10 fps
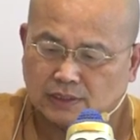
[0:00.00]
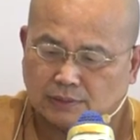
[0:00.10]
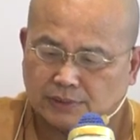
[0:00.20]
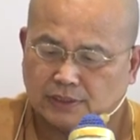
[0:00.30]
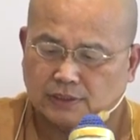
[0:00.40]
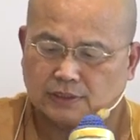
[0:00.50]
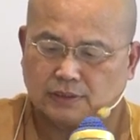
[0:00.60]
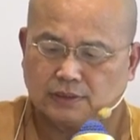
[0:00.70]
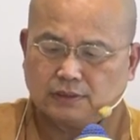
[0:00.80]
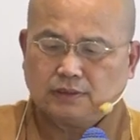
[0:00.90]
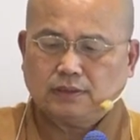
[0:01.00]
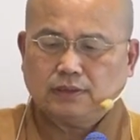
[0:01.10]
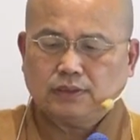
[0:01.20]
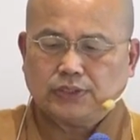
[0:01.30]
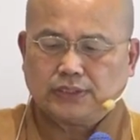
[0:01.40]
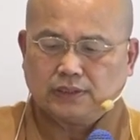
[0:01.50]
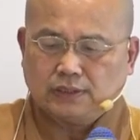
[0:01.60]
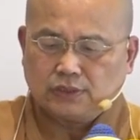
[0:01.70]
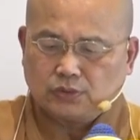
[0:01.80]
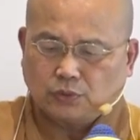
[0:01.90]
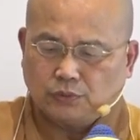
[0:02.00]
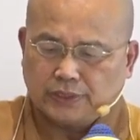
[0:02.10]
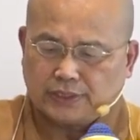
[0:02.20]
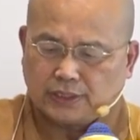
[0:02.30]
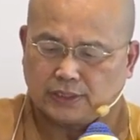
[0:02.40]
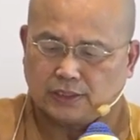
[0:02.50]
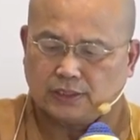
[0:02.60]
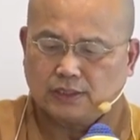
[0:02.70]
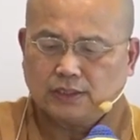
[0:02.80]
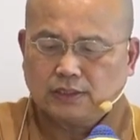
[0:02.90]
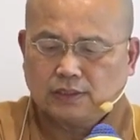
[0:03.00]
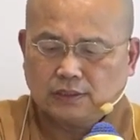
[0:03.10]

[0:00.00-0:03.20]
那么就是所谓的